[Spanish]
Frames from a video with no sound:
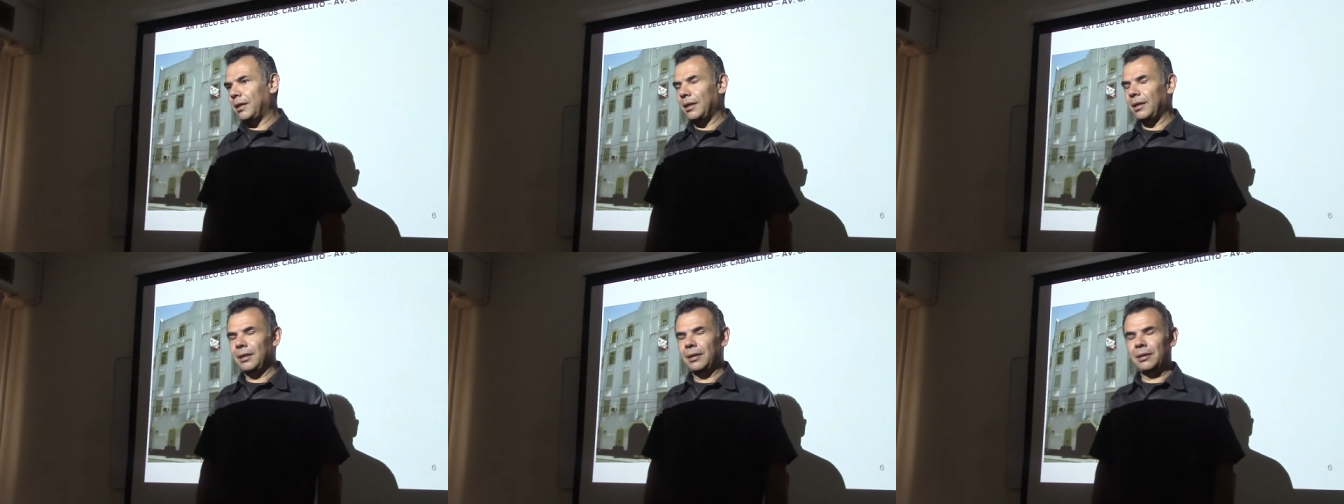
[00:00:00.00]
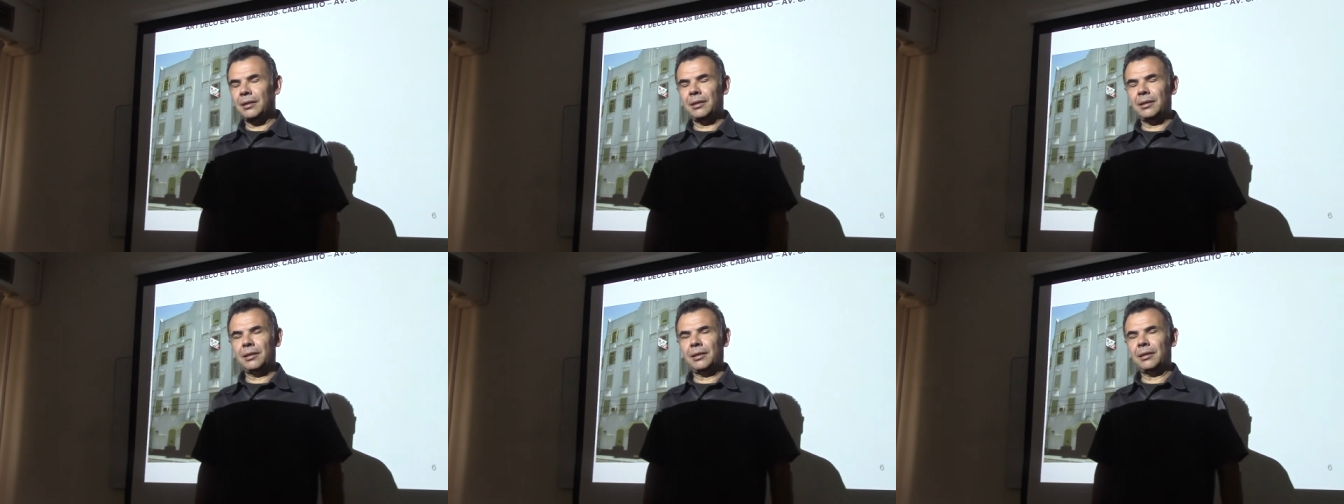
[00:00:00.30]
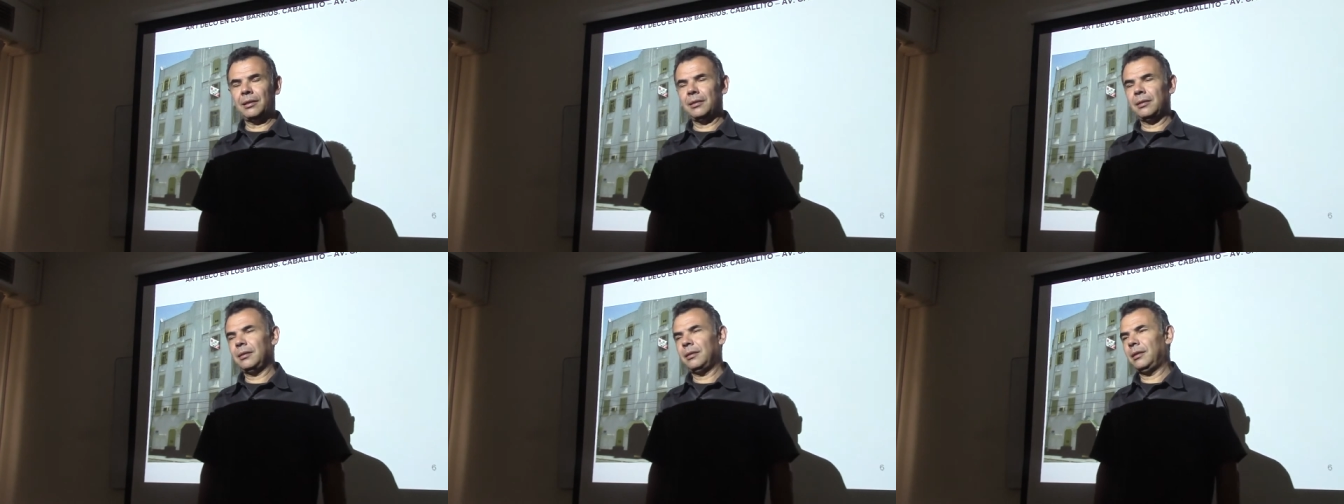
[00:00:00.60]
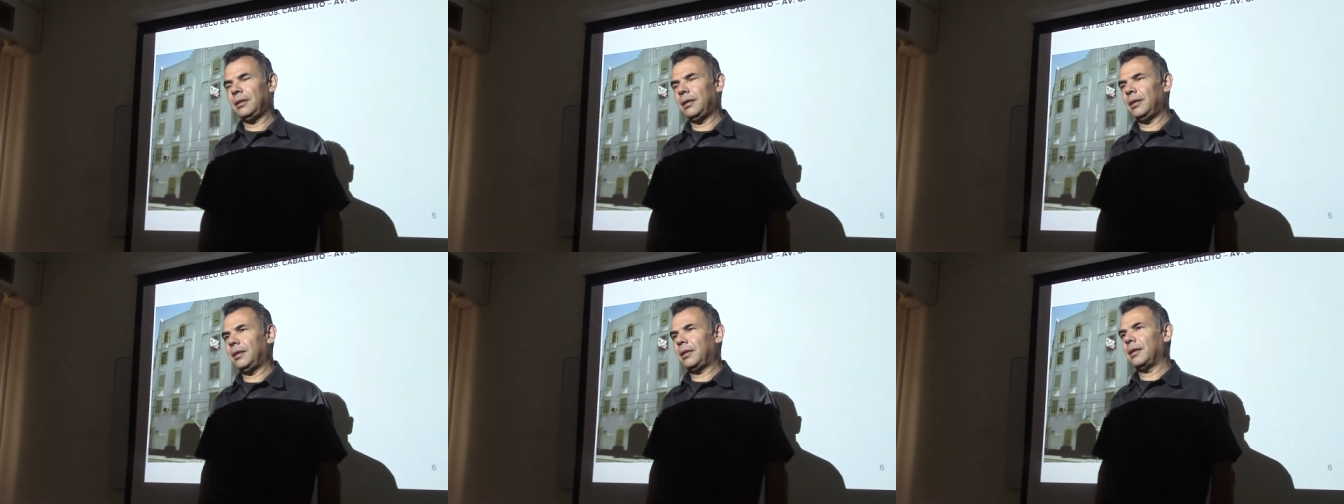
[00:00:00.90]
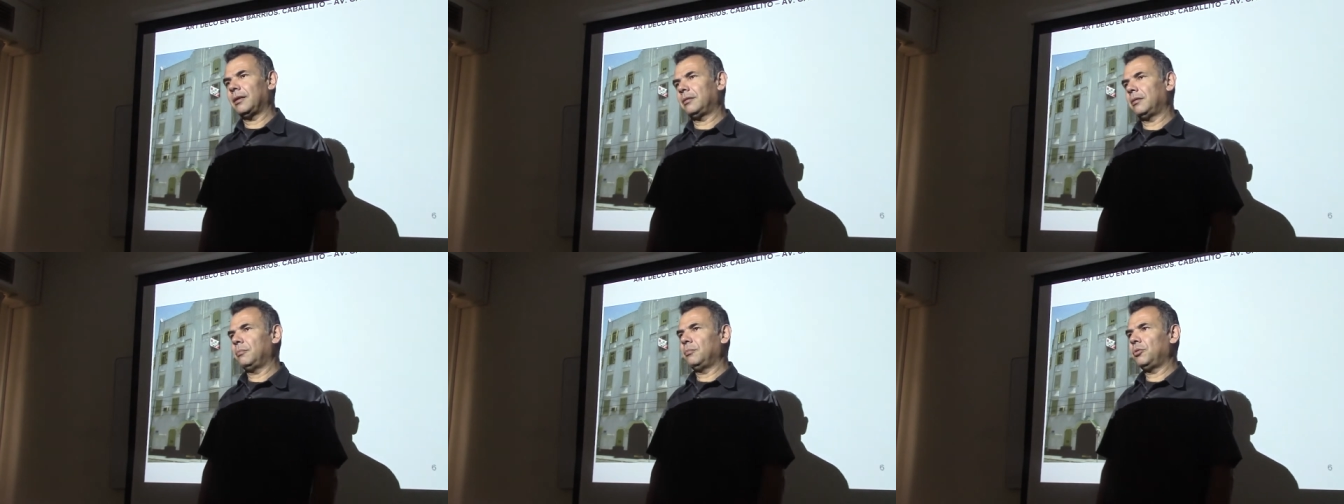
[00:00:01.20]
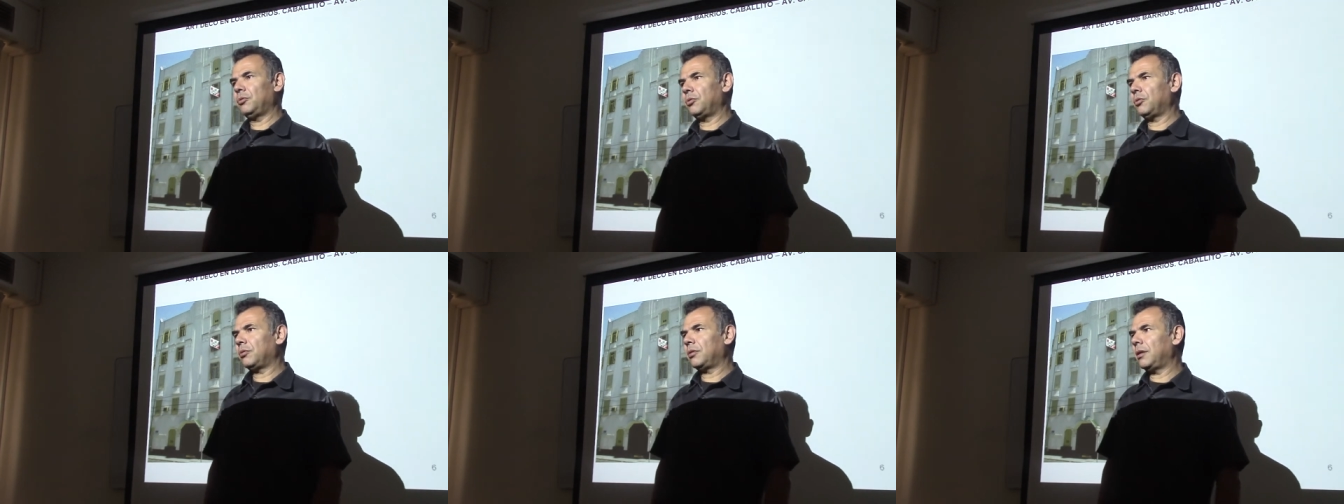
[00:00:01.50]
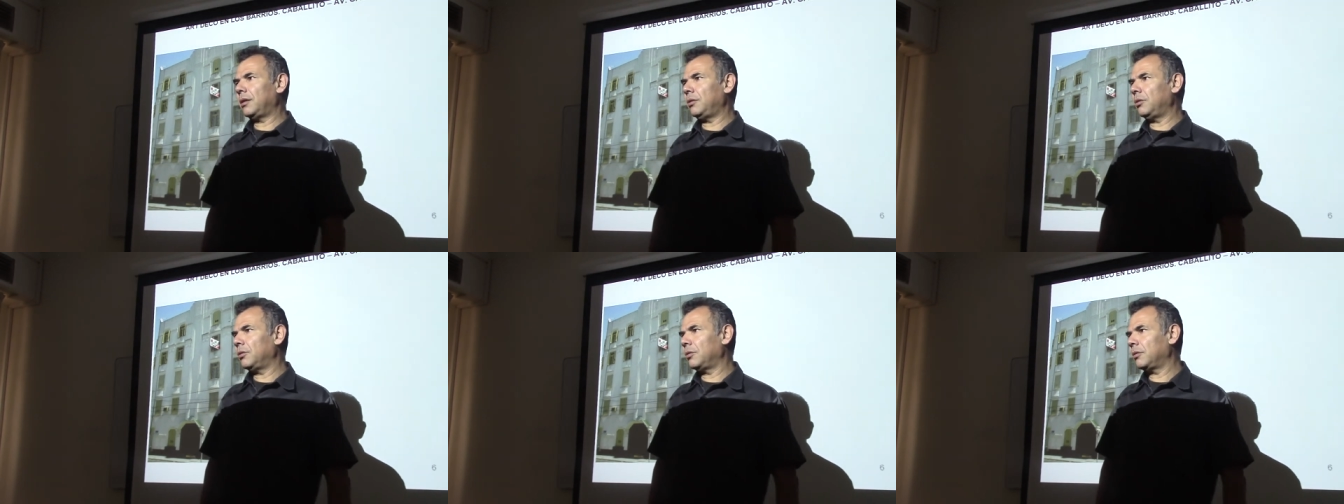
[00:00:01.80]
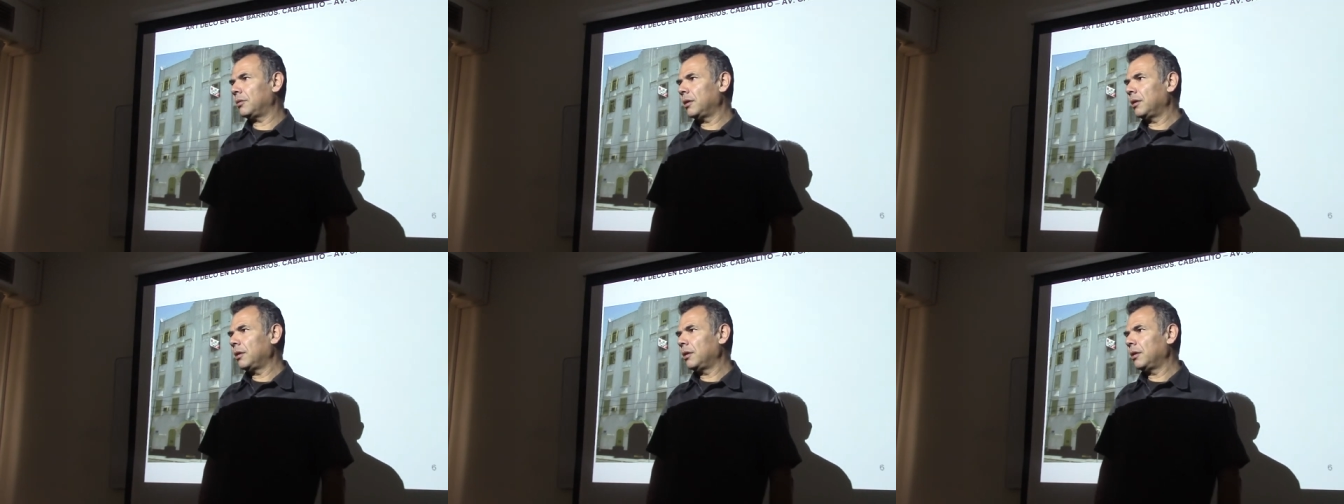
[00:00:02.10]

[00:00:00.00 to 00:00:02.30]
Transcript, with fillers: que le dirige hace muchos años